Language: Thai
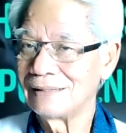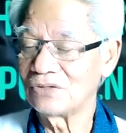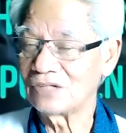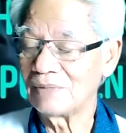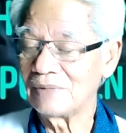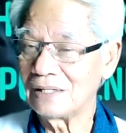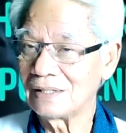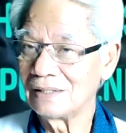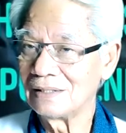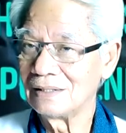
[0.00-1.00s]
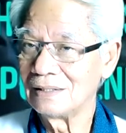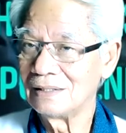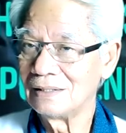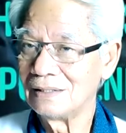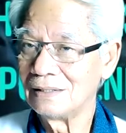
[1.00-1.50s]
เข้าใจไหมเนี่ย
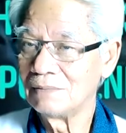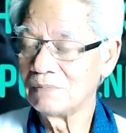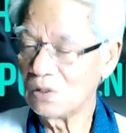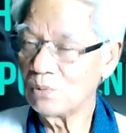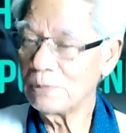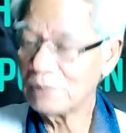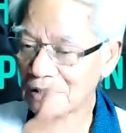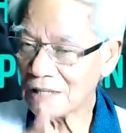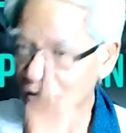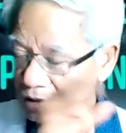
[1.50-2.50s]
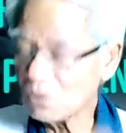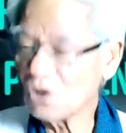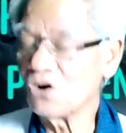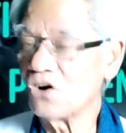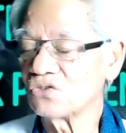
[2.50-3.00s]
ไม่รู้มีปัญญาก็จะมอ
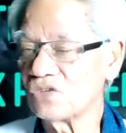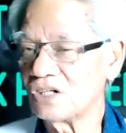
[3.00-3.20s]
งออก